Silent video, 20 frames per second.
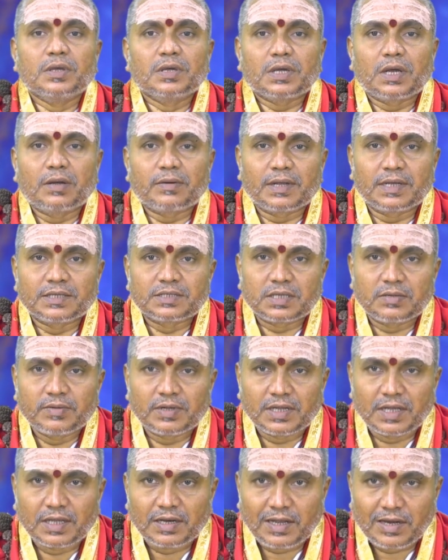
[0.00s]
కాబట్టి ఆ
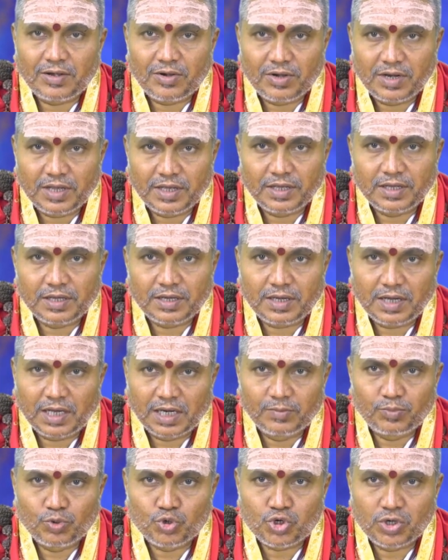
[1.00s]
శ్రీమన్నారాయణుడే
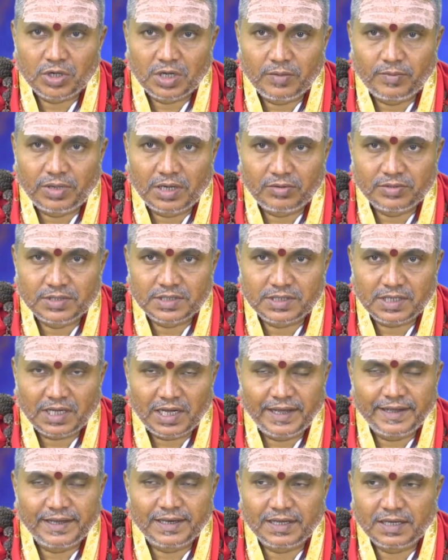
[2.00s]
కాలపురుషుడుగా భావం చేసి
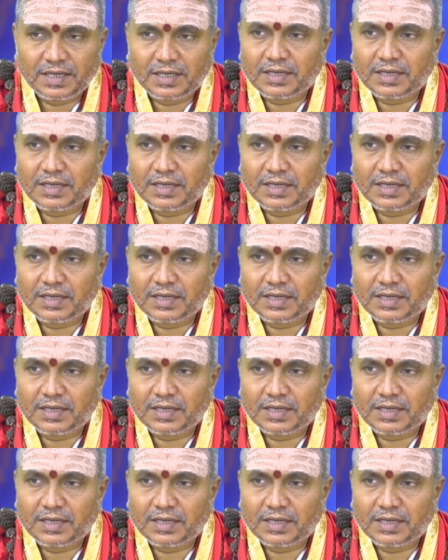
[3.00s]
ఆయన